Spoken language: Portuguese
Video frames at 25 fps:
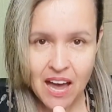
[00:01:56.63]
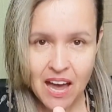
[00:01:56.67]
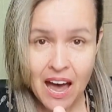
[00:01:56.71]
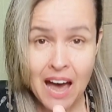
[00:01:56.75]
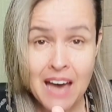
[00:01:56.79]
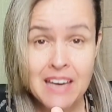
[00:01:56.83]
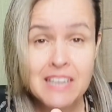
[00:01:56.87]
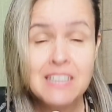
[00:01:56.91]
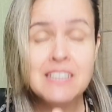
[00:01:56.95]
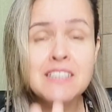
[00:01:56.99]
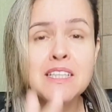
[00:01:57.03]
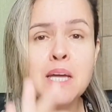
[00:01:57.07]

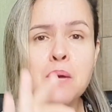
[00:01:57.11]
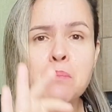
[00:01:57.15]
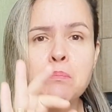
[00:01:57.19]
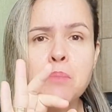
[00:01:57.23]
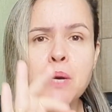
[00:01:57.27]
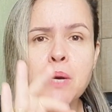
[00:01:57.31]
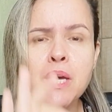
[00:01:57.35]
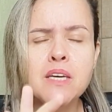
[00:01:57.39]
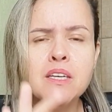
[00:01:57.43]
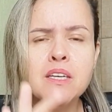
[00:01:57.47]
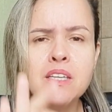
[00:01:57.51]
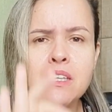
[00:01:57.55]
Ainda
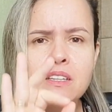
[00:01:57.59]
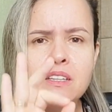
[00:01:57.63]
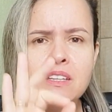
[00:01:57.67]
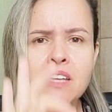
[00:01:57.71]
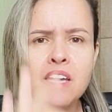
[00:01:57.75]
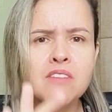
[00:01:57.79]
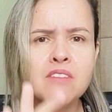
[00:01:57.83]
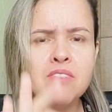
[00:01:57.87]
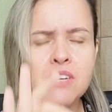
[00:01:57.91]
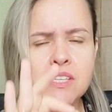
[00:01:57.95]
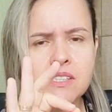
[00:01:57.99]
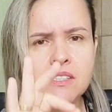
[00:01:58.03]
bem que
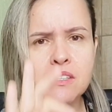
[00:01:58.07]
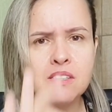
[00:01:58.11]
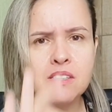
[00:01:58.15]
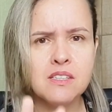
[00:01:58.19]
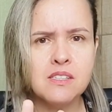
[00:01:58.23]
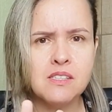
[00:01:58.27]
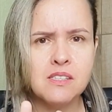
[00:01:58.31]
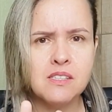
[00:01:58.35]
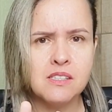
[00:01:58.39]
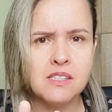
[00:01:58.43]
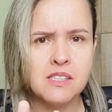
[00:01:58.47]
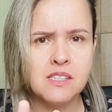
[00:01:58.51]
teve essa
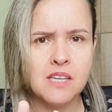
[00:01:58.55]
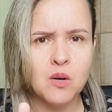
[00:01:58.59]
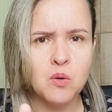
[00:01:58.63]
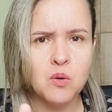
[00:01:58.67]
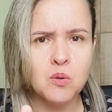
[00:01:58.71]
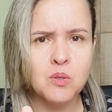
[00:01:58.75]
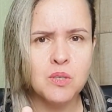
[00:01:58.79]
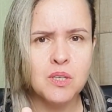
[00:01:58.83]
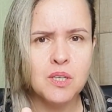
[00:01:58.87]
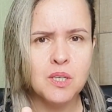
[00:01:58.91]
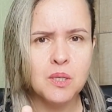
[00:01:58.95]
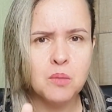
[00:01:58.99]

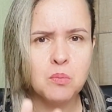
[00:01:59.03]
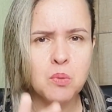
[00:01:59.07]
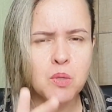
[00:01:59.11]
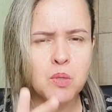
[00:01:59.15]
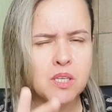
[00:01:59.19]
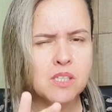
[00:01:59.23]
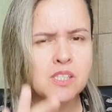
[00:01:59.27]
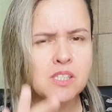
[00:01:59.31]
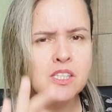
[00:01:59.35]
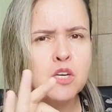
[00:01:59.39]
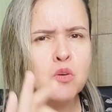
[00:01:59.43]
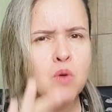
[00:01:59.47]
decisão,
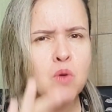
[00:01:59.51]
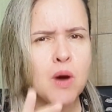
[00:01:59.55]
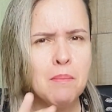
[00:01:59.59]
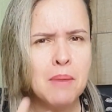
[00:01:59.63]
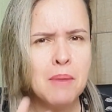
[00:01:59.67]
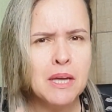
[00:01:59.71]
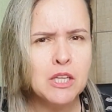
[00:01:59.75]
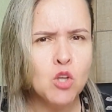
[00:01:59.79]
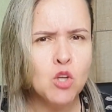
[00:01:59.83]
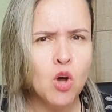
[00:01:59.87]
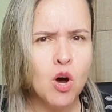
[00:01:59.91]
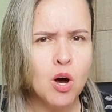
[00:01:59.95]
porque seria uma
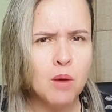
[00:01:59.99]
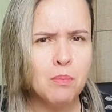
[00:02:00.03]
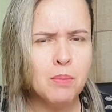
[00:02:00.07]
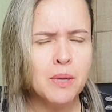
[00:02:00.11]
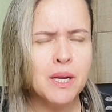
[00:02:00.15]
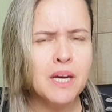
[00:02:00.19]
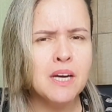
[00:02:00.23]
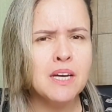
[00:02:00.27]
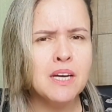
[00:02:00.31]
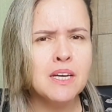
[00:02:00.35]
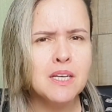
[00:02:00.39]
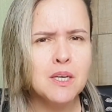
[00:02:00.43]

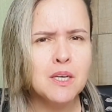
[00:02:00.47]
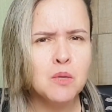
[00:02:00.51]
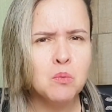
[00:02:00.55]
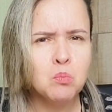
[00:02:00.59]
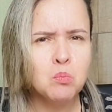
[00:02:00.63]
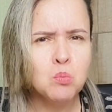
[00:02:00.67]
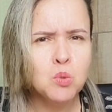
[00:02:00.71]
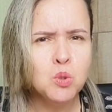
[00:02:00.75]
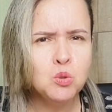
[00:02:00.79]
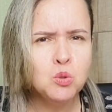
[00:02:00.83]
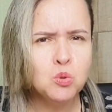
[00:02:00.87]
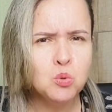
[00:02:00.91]
manobra
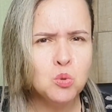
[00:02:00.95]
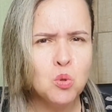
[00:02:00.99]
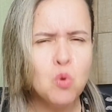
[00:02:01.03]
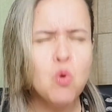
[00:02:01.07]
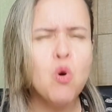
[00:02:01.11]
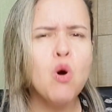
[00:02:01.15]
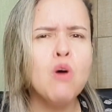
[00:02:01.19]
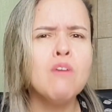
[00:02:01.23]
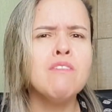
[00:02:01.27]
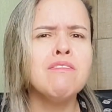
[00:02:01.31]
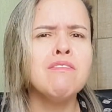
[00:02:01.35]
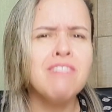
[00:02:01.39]
muito
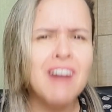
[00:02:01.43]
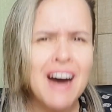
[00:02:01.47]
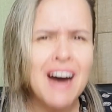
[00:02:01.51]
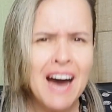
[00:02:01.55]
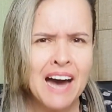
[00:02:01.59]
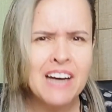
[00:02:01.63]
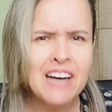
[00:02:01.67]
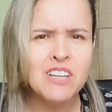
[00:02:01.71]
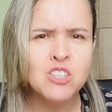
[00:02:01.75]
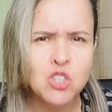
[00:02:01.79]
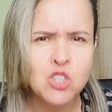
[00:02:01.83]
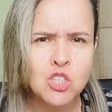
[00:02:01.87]

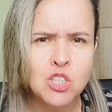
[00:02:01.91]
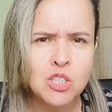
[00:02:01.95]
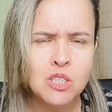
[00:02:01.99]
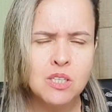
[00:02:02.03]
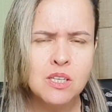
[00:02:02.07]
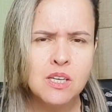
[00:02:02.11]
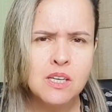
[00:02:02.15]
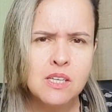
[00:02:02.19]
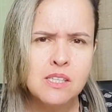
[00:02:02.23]
covarde